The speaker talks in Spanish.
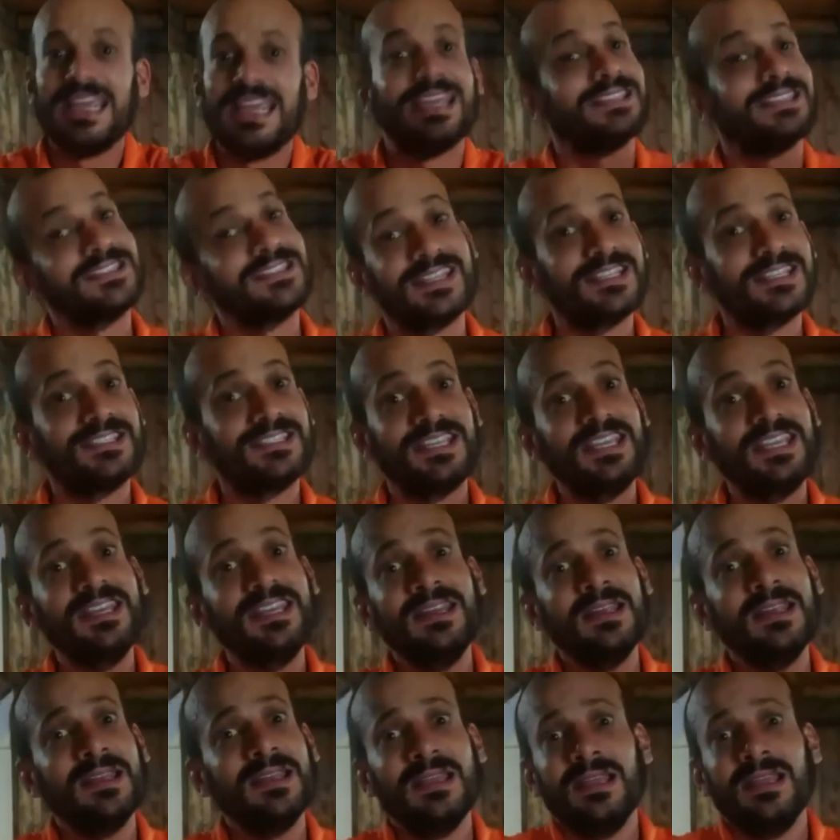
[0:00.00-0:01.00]
Es
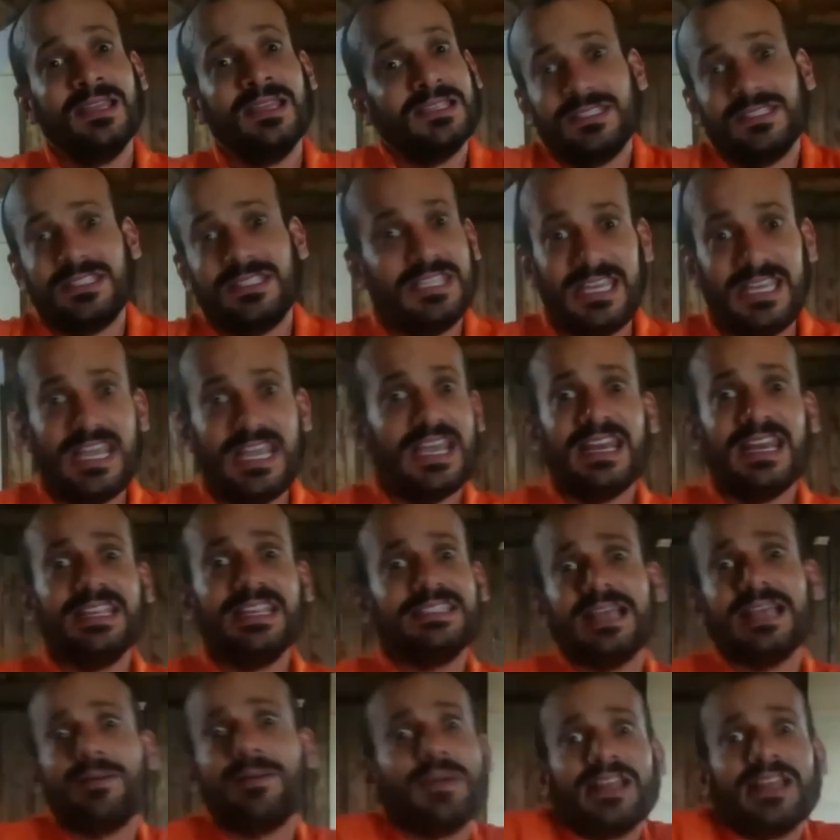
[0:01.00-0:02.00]
decir, si
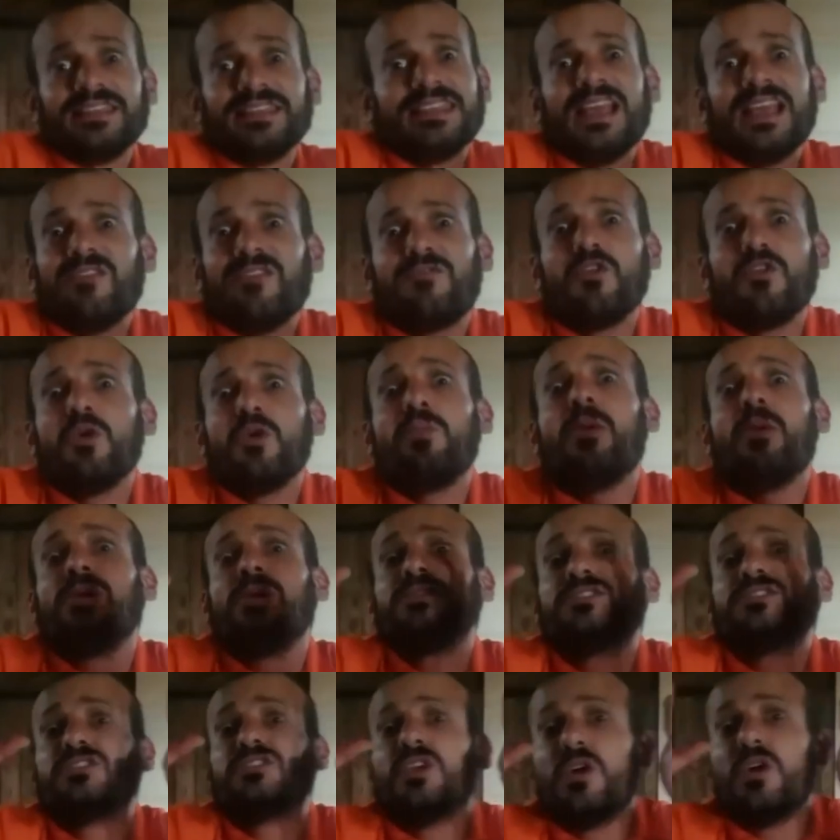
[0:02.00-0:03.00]
eres amante al
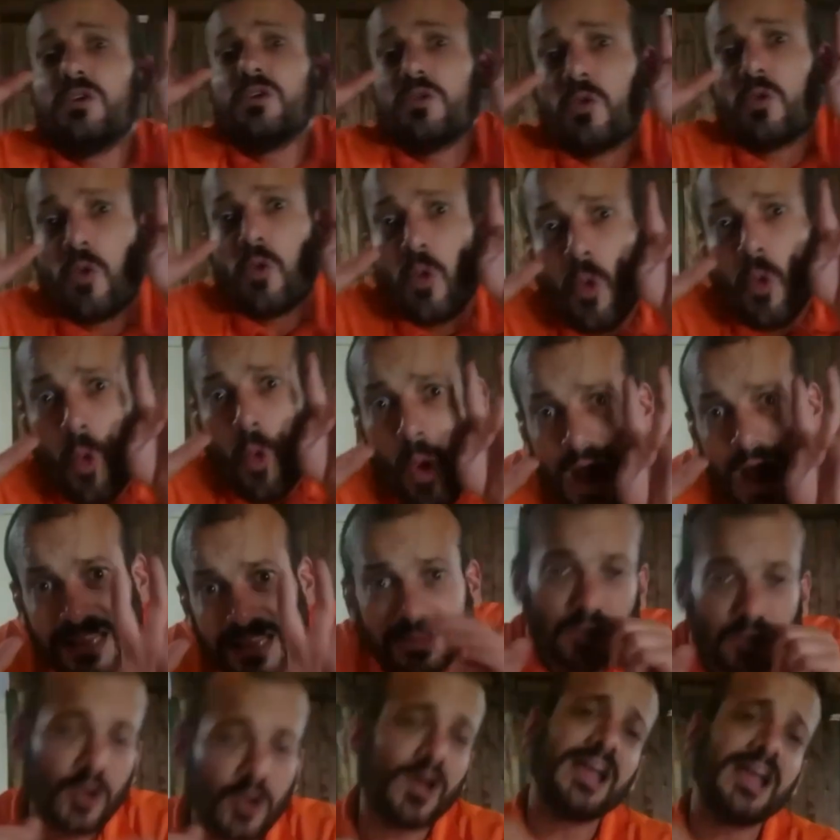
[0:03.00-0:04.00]
fútbol, son
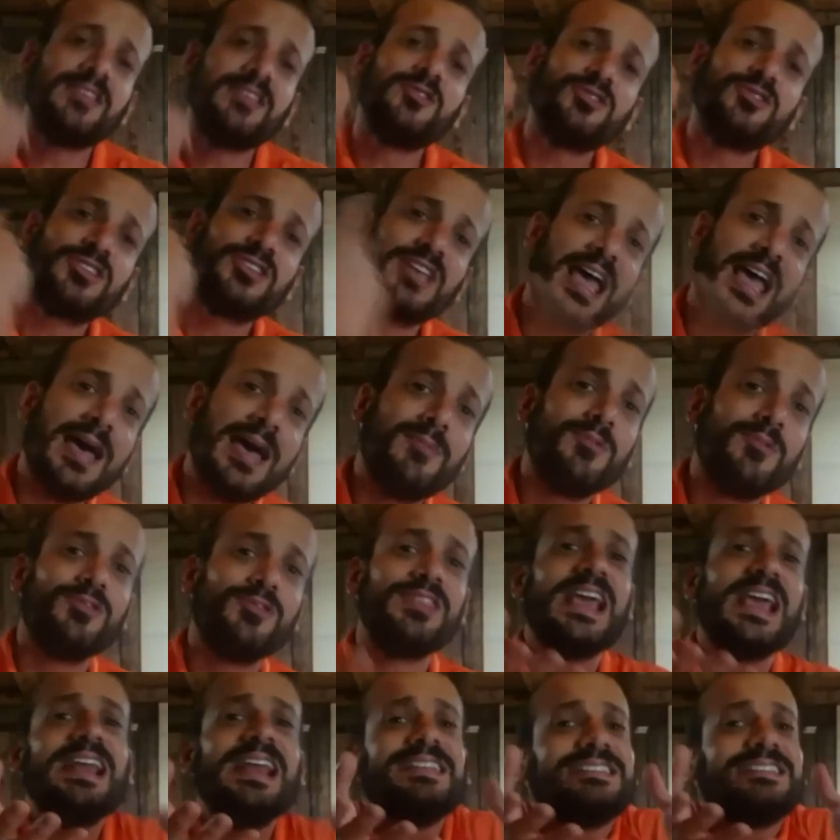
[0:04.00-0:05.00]
cuatro años cada
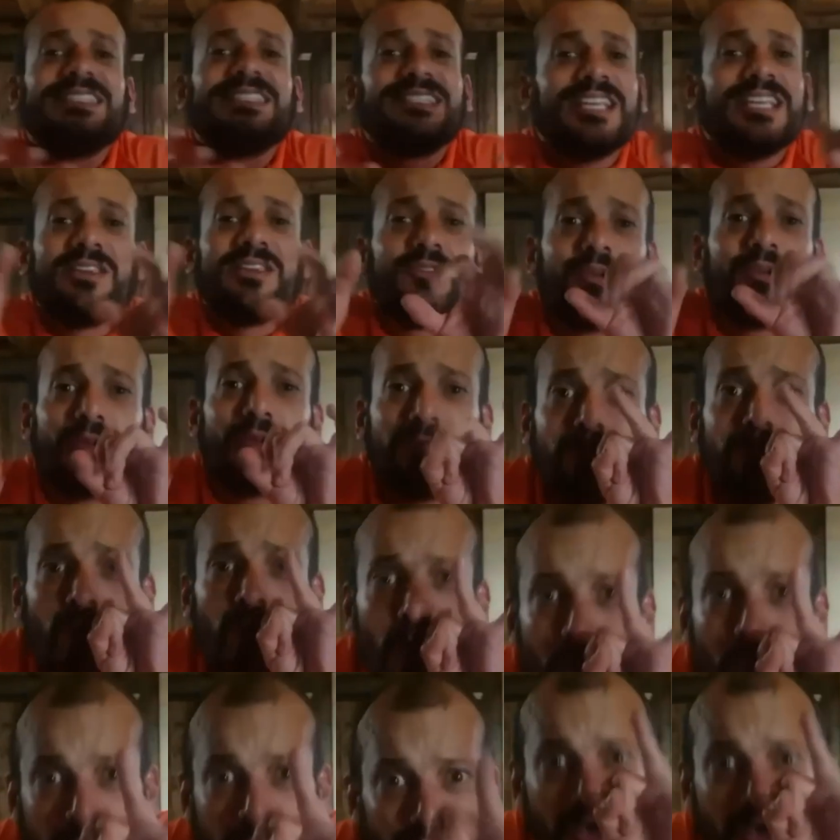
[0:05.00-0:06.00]
mundial. Este señor
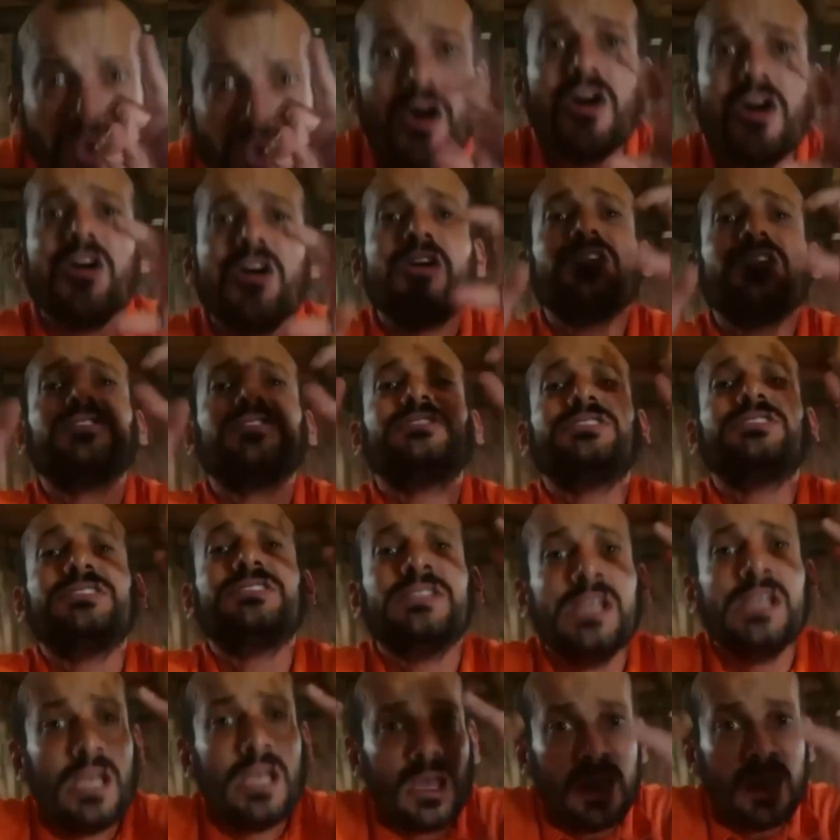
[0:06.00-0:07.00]
tuvo
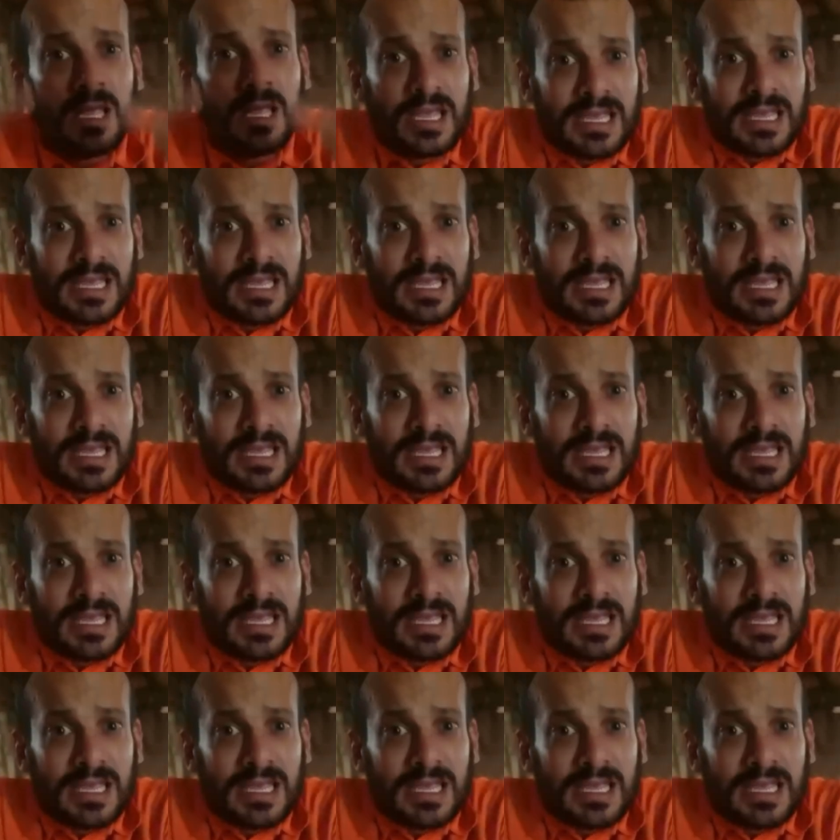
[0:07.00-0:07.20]
dos